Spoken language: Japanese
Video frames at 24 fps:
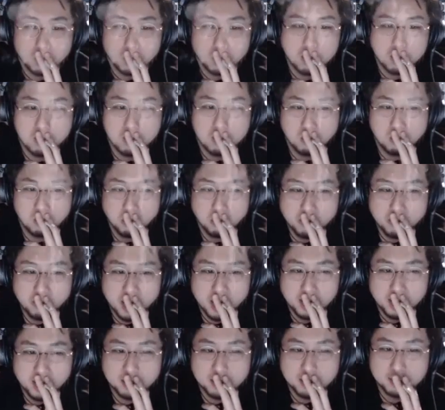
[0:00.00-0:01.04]
俺は、
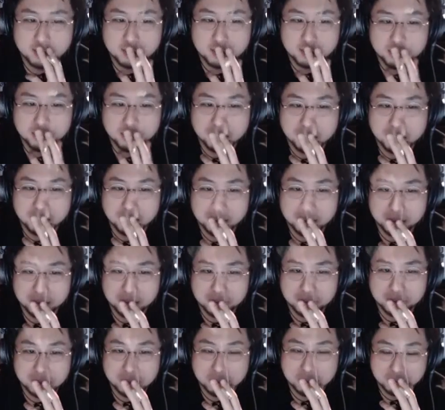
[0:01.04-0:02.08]

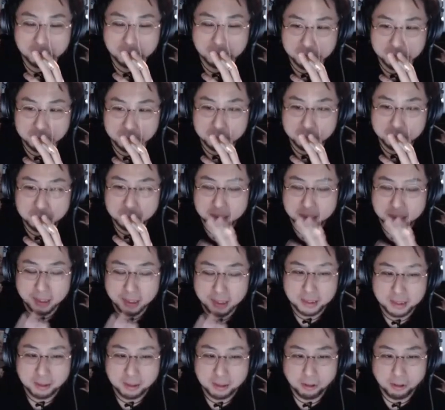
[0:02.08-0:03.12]
うん。
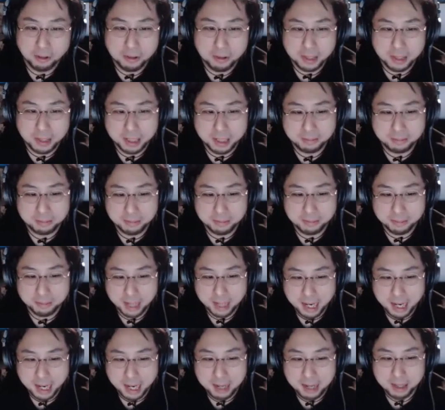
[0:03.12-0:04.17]
俺は長い
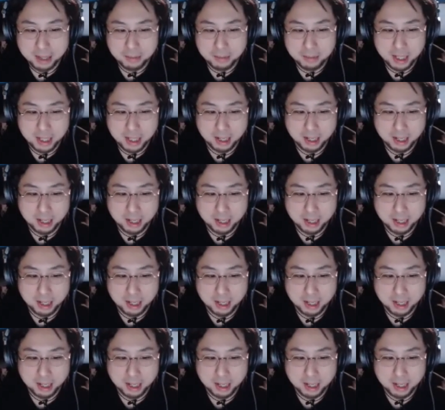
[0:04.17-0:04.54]
目で見てあげた